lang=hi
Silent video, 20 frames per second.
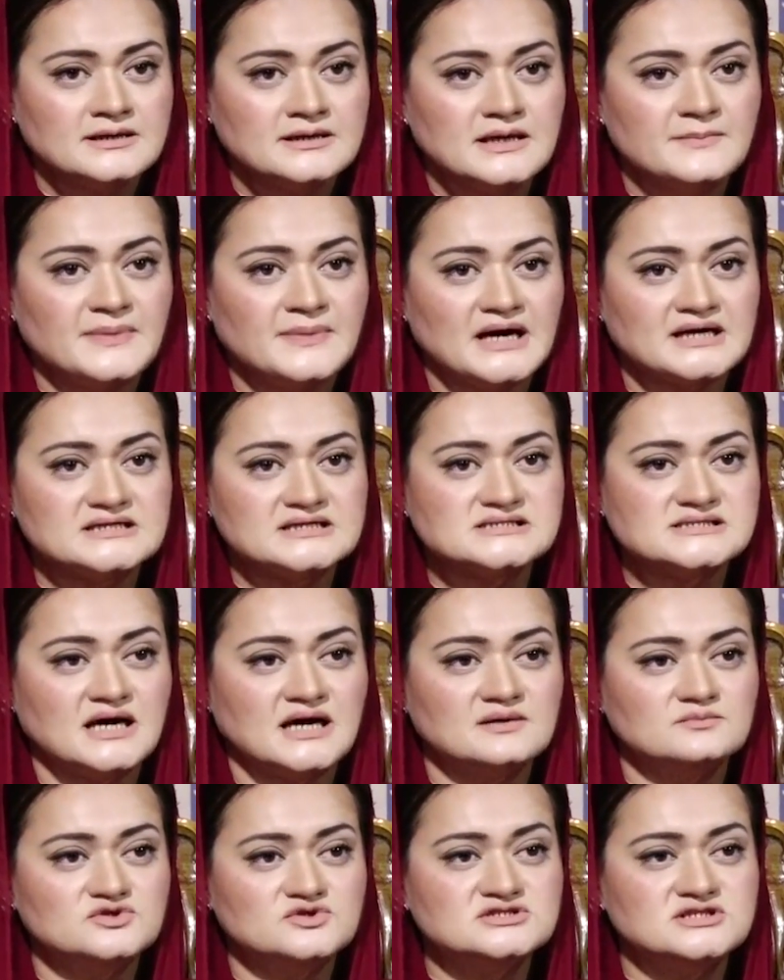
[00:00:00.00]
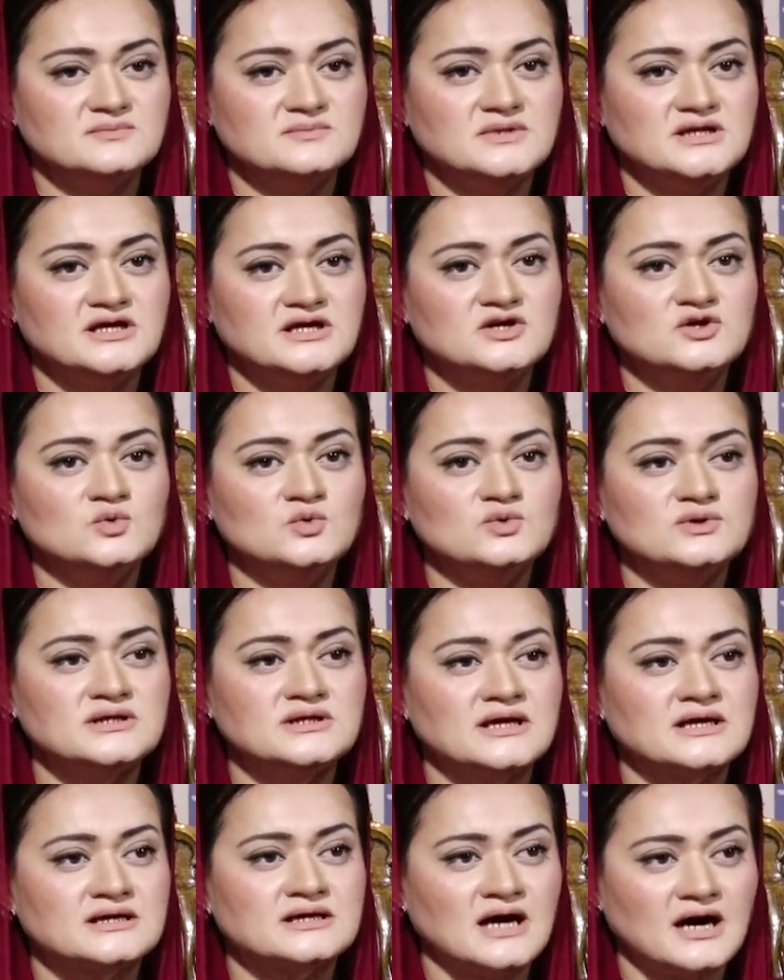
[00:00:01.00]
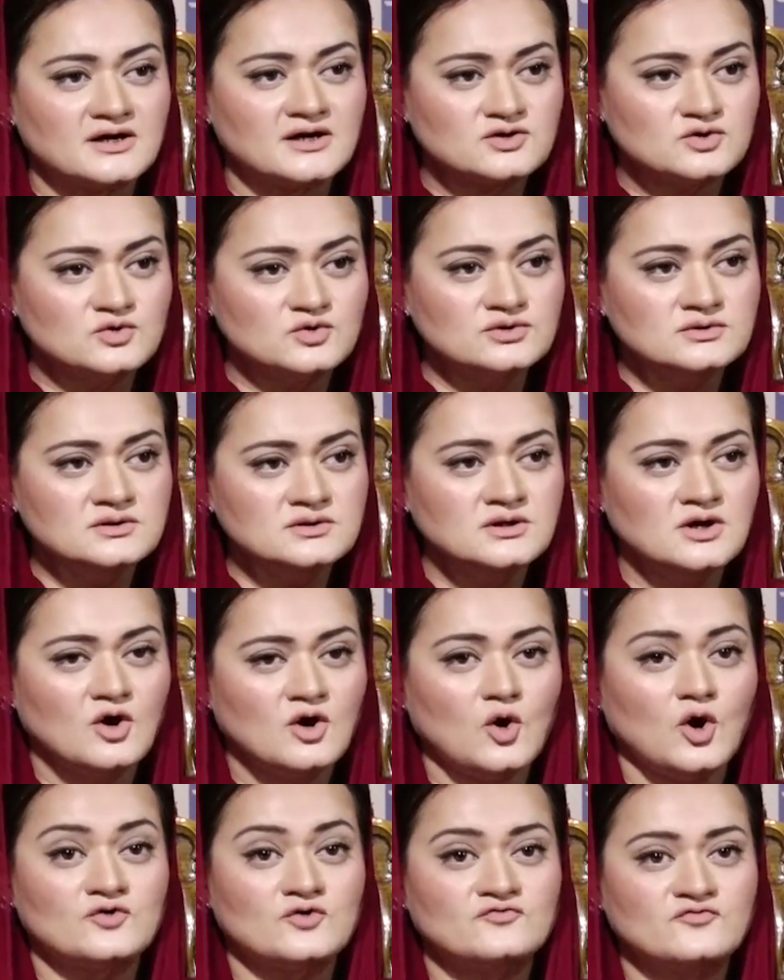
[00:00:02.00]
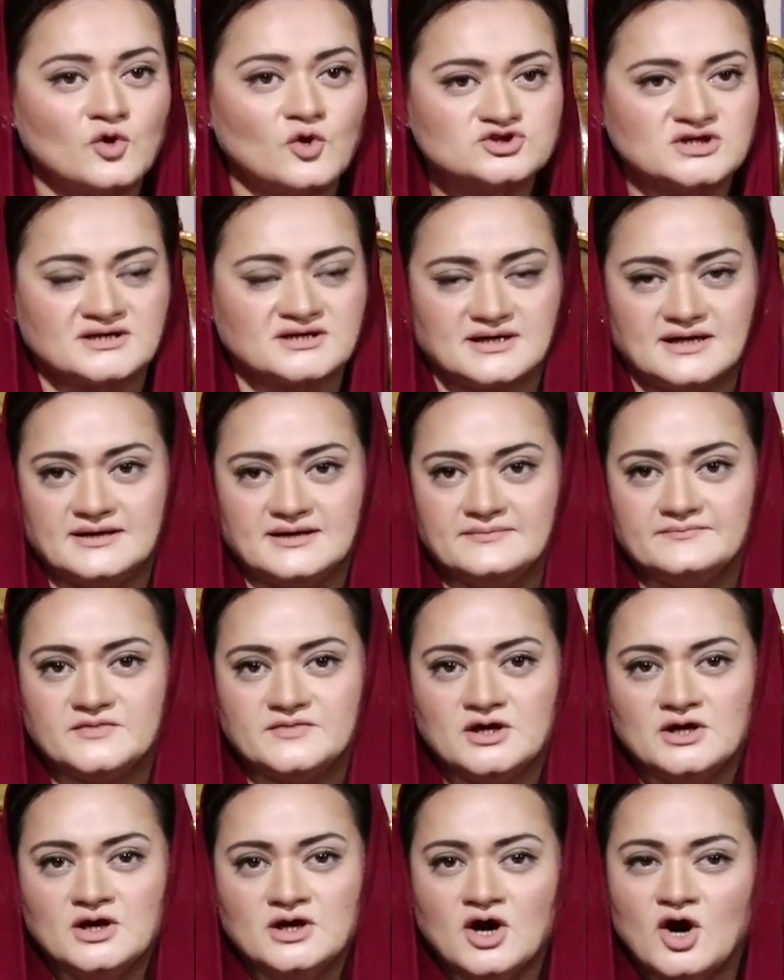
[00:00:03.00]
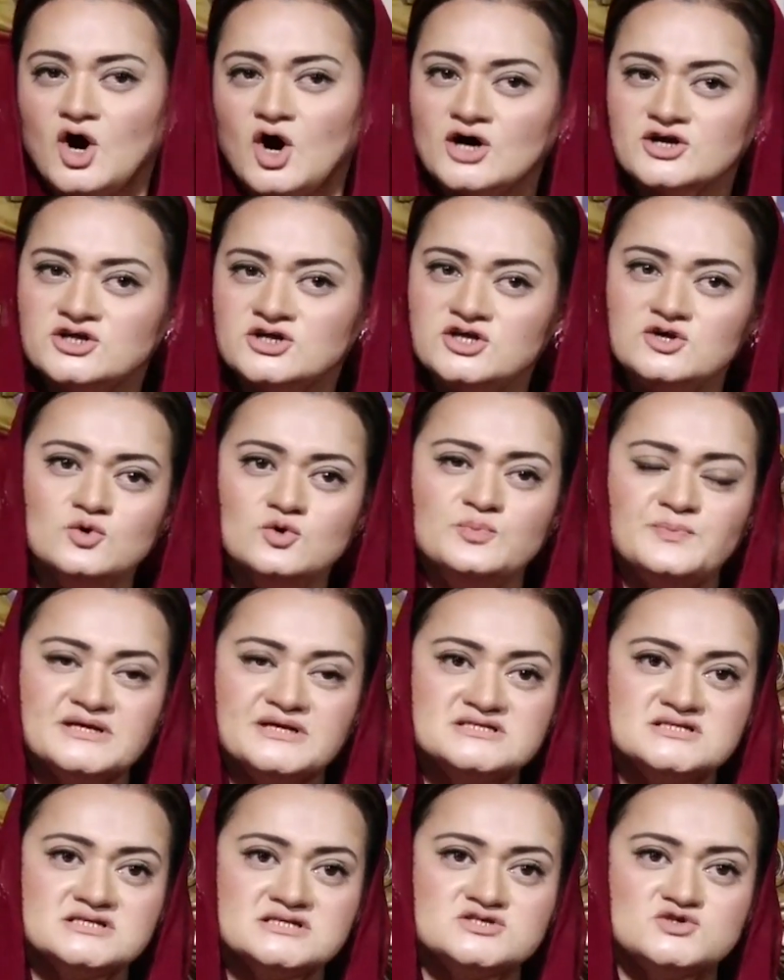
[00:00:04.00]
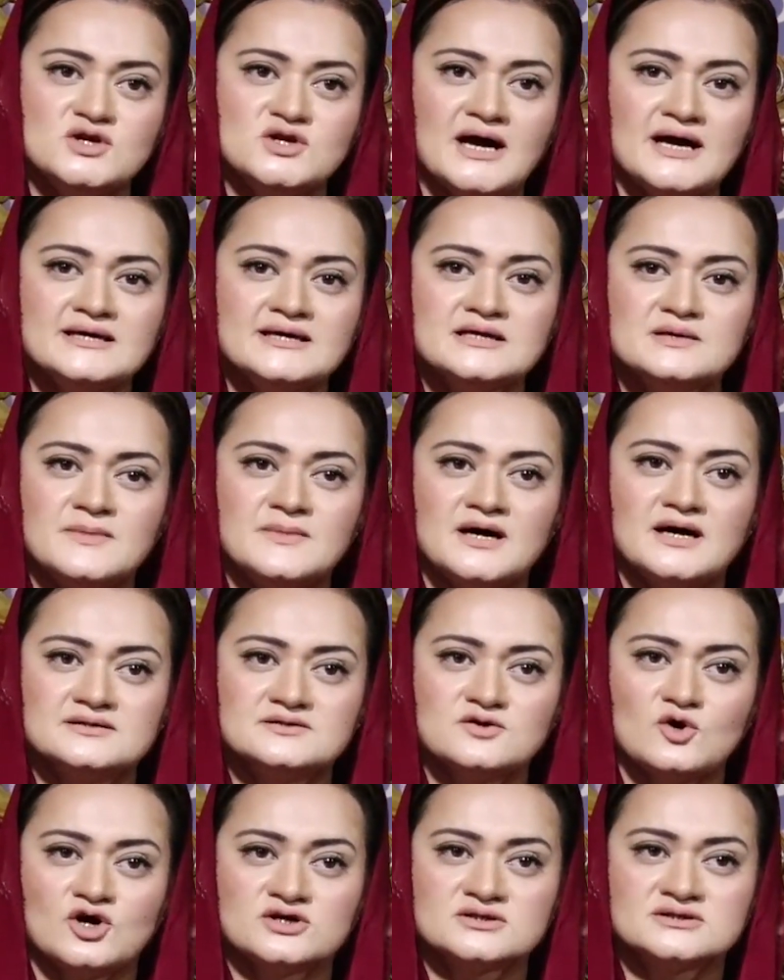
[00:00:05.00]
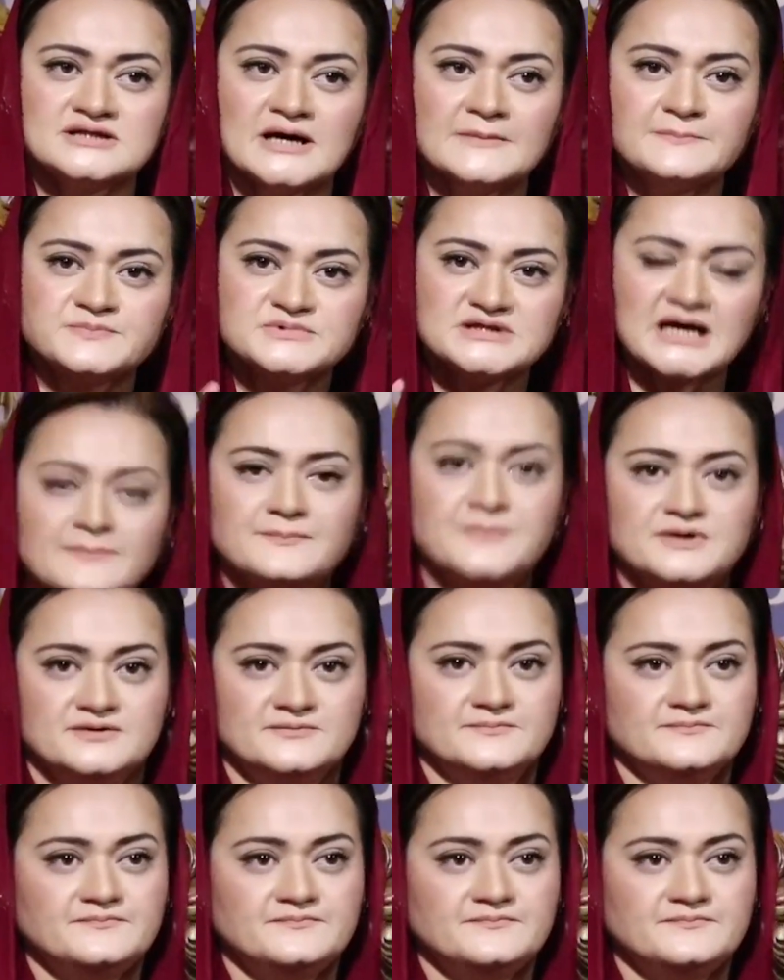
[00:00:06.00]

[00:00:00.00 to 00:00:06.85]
कि पाकिस्तान मुस्लिम लीग नून के कारकुन और वोटर का है और क्यों 25 जुलाई के बाद और तब तब